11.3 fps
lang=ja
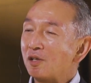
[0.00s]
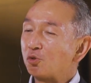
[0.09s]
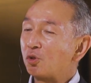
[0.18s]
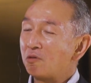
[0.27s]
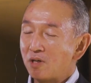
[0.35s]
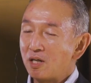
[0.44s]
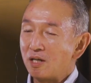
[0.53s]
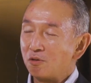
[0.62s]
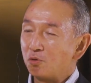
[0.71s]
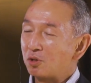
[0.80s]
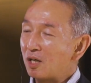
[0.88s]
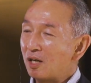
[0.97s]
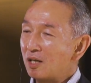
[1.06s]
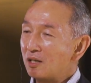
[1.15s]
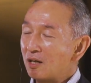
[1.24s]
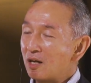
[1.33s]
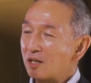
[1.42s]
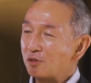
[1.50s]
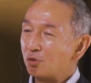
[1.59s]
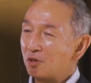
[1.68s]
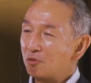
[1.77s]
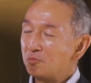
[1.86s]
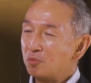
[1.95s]
それはお互いがそ
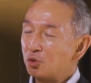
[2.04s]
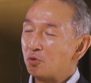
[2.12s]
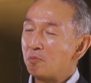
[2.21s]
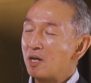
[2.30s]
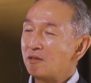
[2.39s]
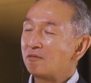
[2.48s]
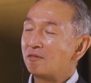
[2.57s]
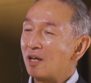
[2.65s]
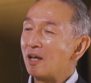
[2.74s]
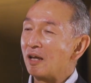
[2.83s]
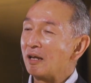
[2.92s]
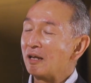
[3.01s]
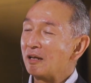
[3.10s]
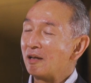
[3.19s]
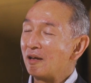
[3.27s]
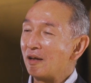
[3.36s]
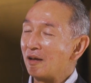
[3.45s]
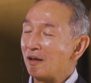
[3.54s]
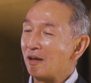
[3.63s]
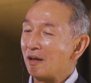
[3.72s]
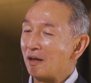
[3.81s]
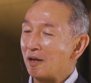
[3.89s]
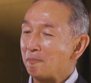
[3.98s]
れを認め合っ
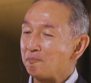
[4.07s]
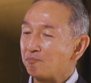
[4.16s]
て、